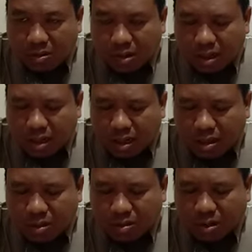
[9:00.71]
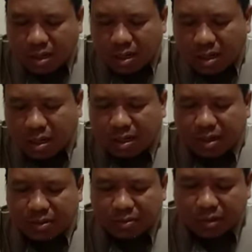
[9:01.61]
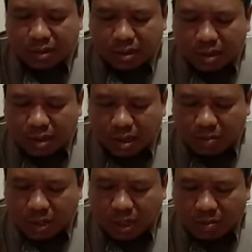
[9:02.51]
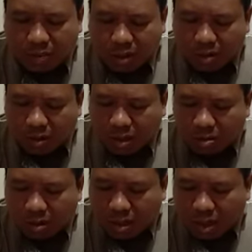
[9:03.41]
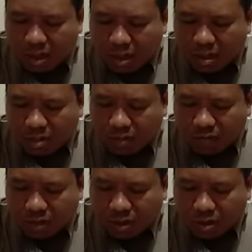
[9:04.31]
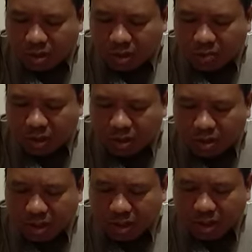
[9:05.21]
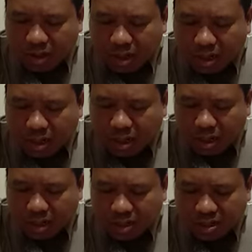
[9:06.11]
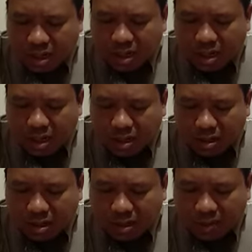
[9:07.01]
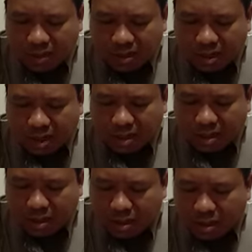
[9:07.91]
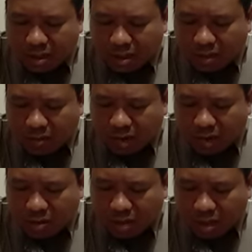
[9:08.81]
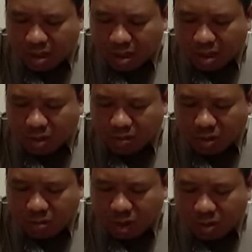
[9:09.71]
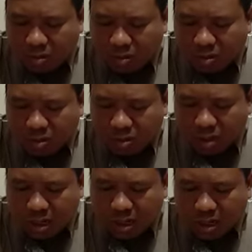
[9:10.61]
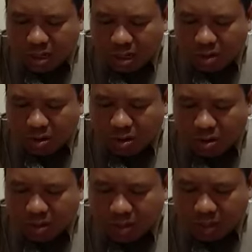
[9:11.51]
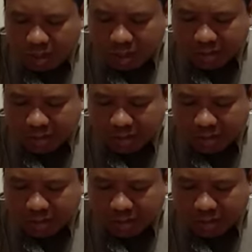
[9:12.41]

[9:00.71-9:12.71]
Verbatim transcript: adanya surga dan neraka kama akhbarallahu ta'ala an kufri sahibil jannataini alladhi syakka fi sa'ati fi qawlihi wa ma adunnu sa'ata qa'imatan